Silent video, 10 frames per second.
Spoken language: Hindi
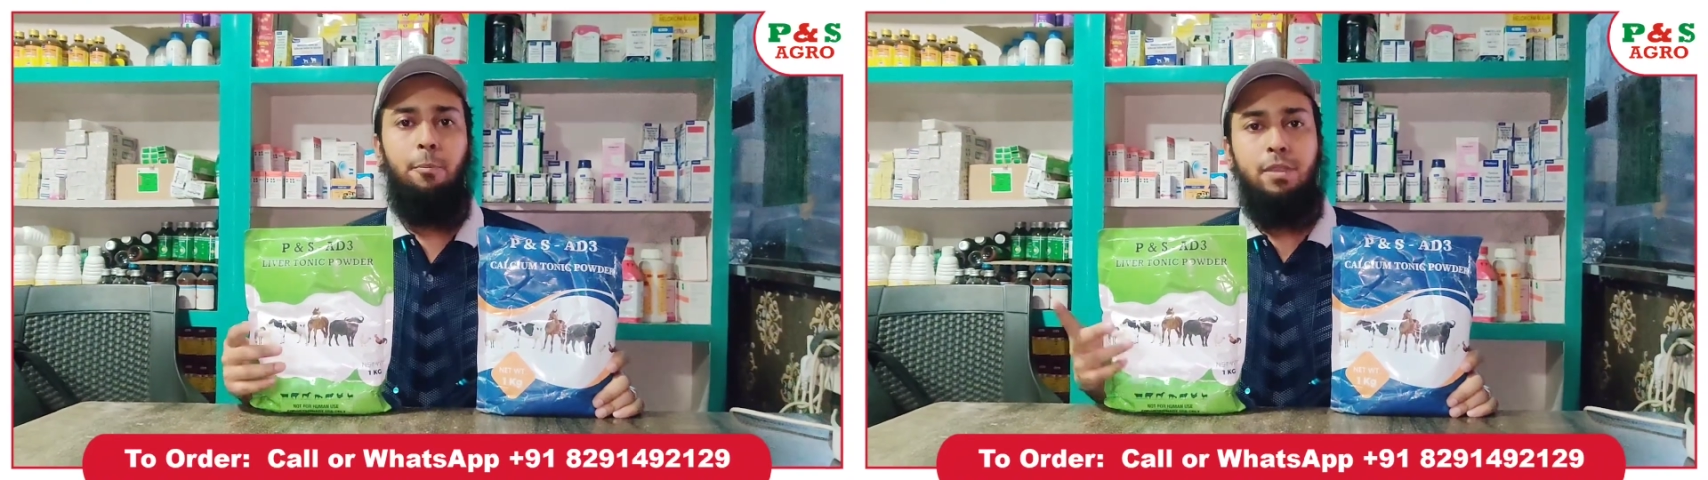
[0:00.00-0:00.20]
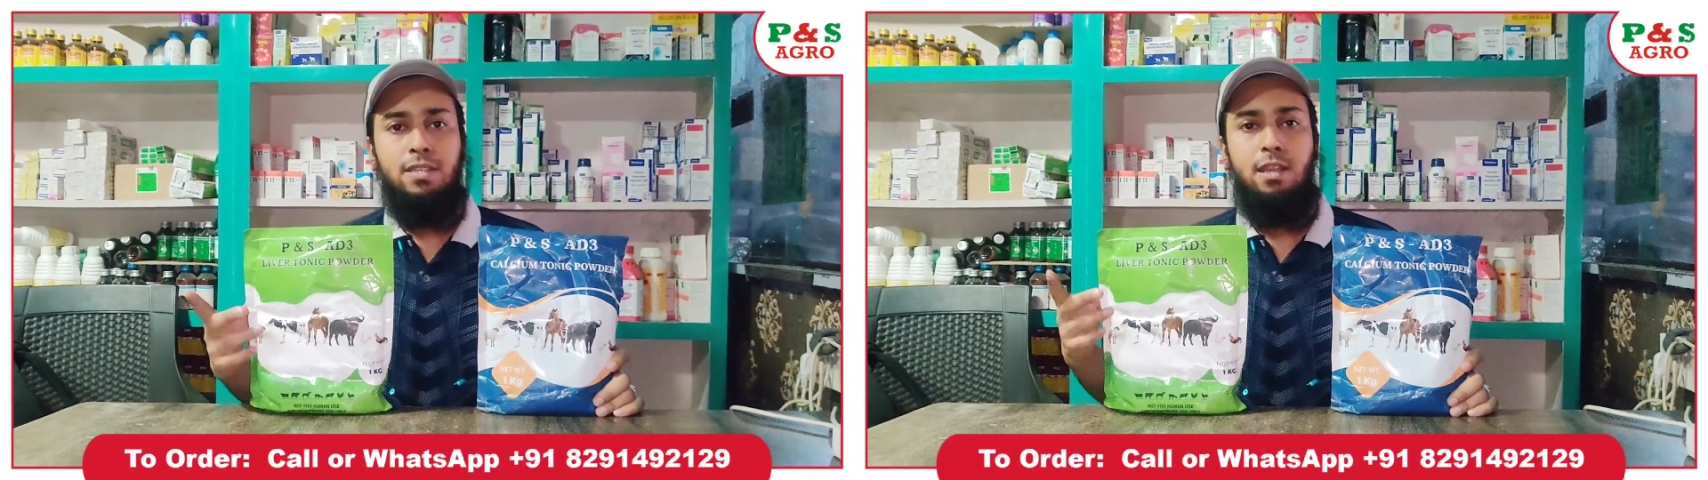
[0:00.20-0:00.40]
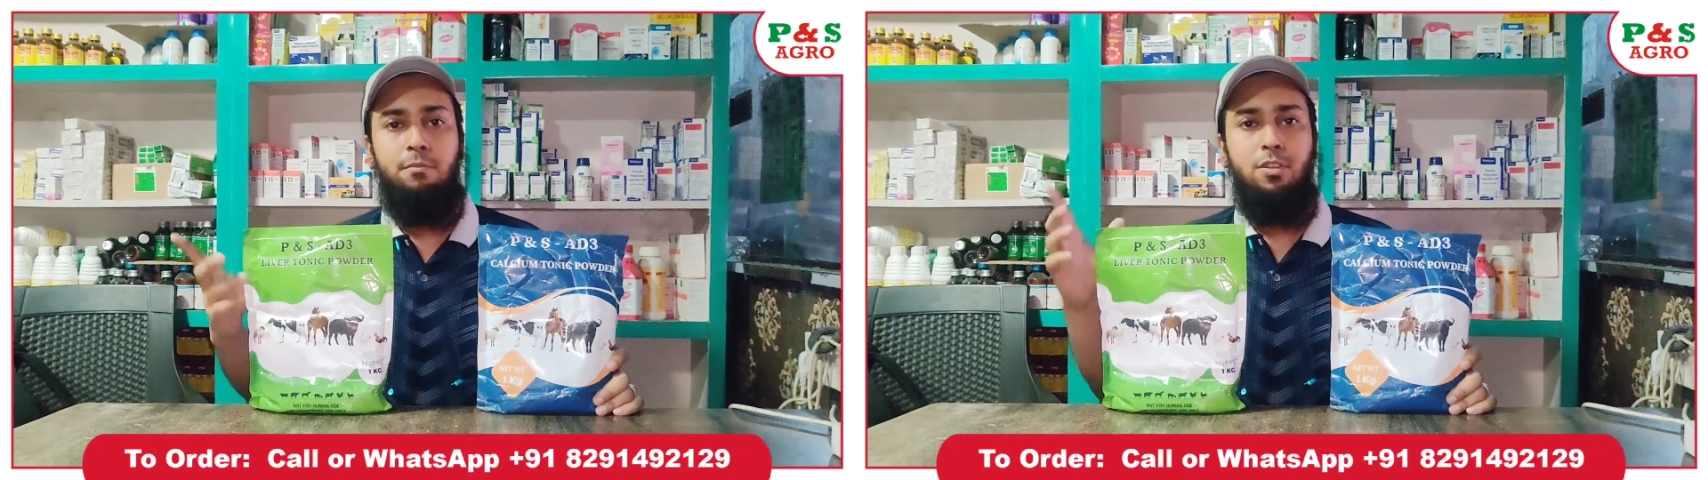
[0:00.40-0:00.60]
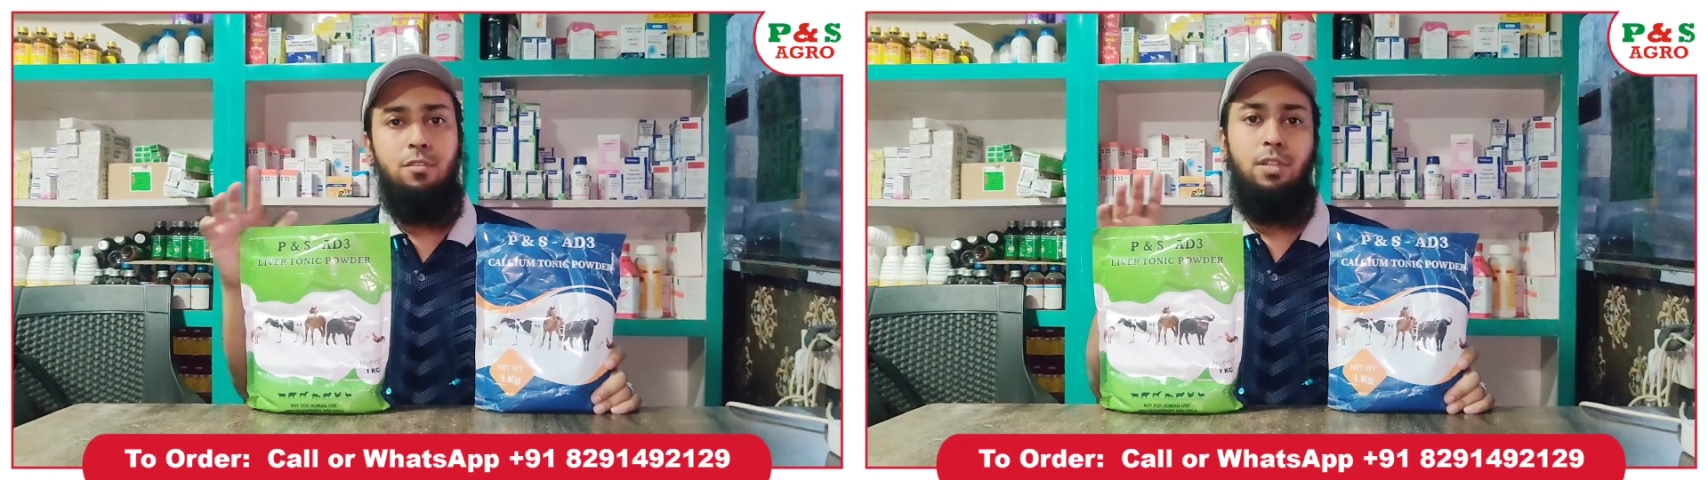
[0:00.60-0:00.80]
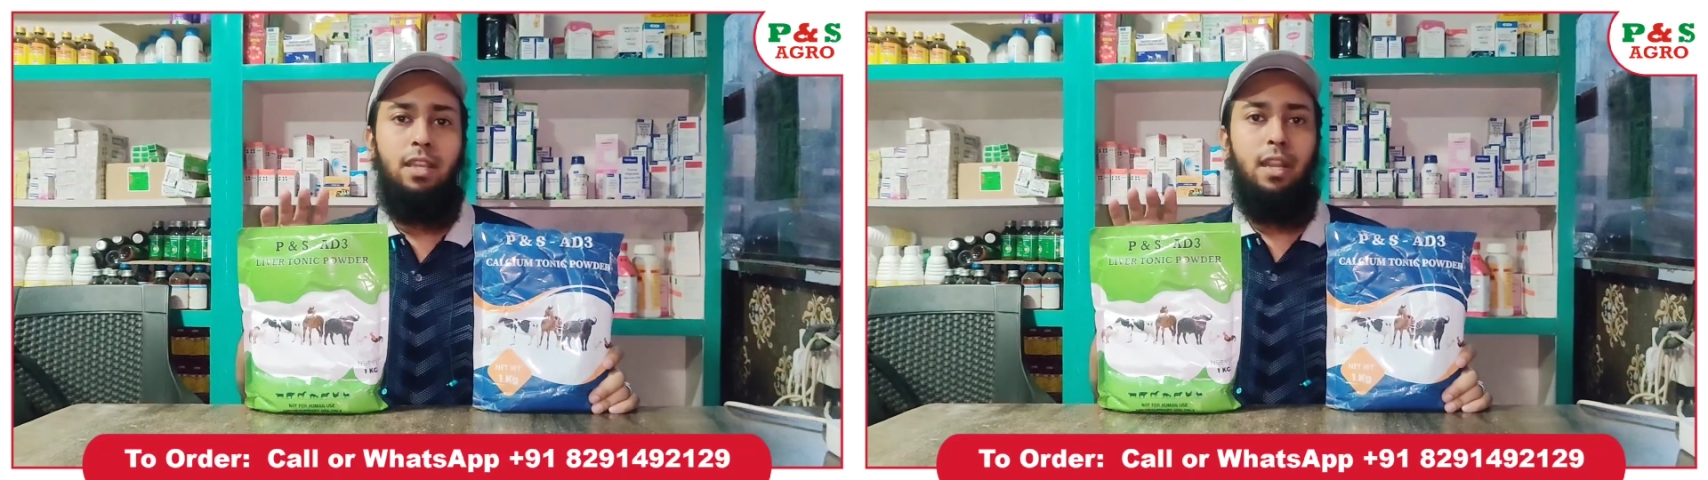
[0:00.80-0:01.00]
आपके सामने
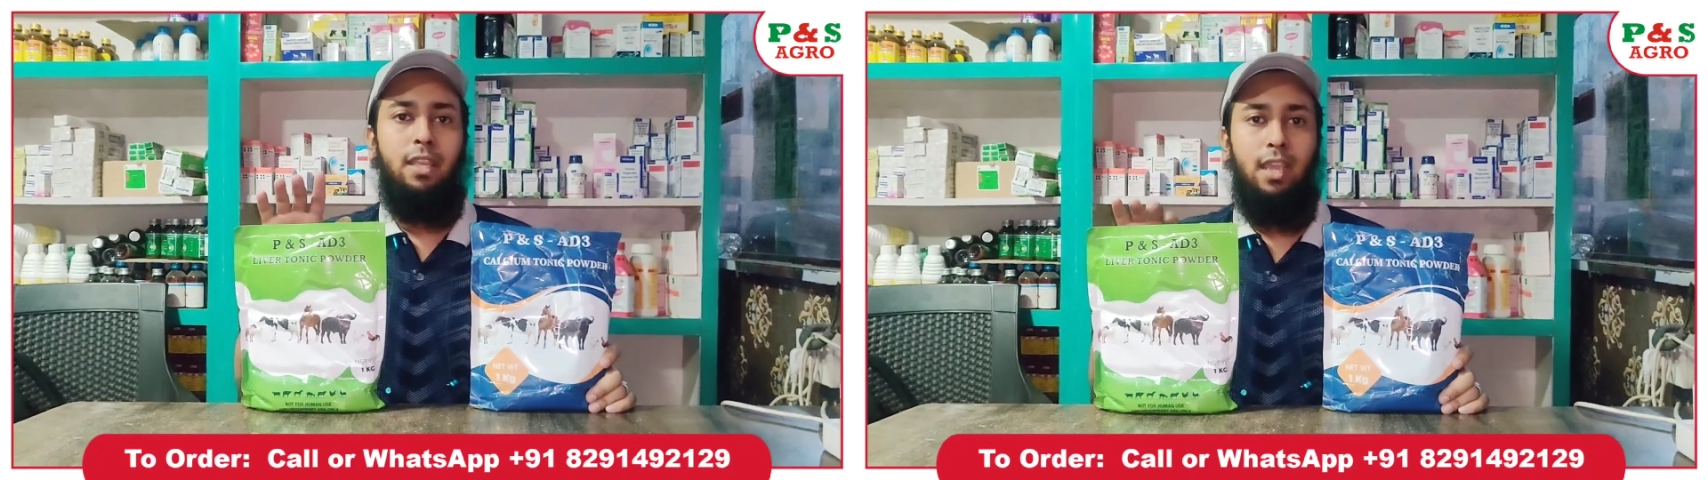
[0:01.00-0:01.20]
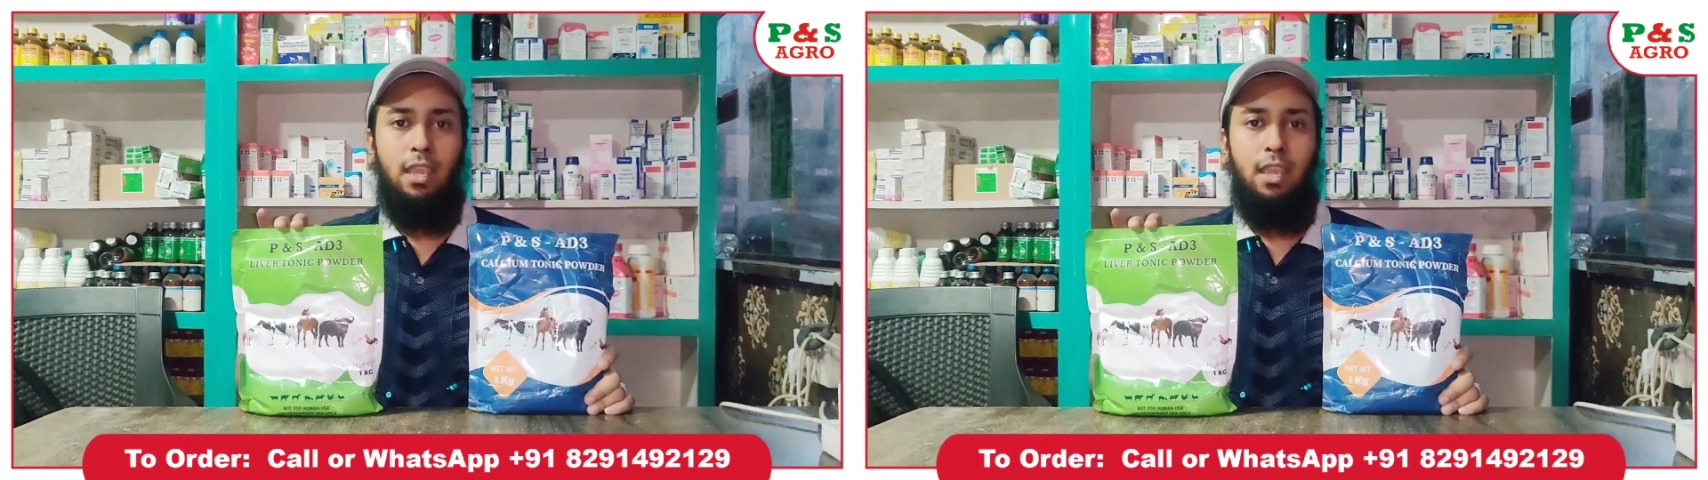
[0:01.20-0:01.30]
जो दिख रहा है